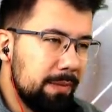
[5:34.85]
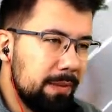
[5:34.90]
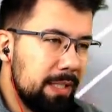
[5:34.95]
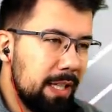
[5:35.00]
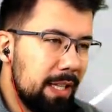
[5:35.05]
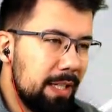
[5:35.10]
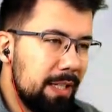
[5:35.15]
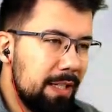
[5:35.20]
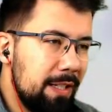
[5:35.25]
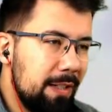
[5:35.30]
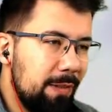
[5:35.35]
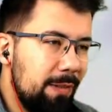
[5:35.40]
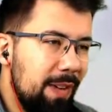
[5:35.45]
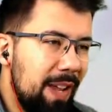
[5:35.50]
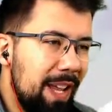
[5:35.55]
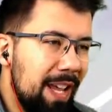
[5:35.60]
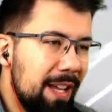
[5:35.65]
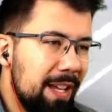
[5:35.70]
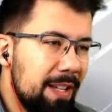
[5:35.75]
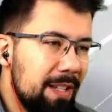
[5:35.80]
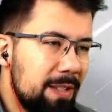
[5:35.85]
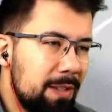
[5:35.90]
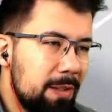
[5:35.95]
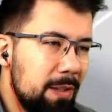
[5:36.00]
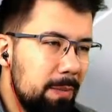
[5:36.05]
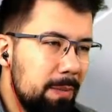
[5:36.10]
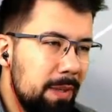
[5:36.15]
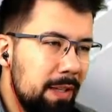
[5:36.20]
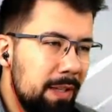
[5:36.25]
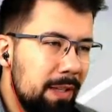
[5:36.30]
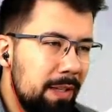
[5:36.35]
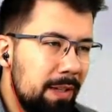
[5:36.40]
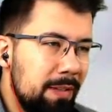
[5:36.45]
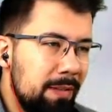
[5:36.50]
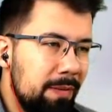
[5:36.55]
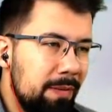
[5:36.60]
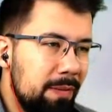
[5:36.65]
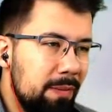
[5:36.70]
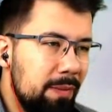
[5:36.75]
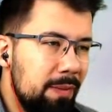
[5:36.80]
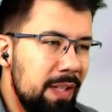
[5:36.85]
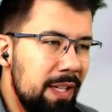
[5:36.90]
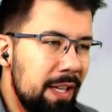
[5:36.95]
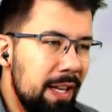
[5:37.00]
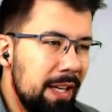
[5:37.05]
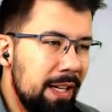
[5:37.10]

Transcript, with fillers: dachte ich, wäre es doch mal wieder